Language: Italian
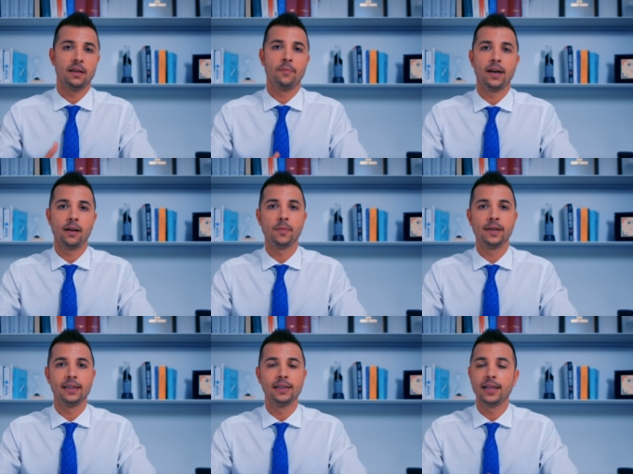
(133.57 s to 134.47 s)
che parla
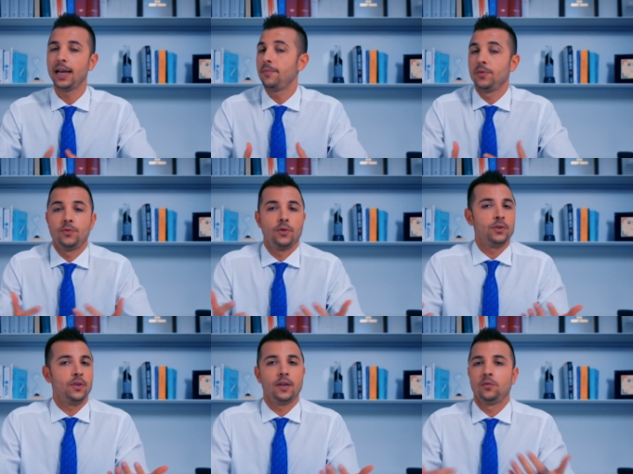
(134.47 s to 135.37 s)
bene di te
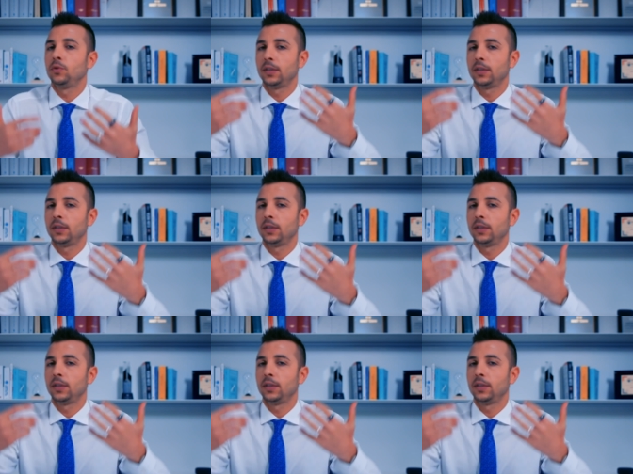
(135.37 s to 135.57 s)
piuttosto che tu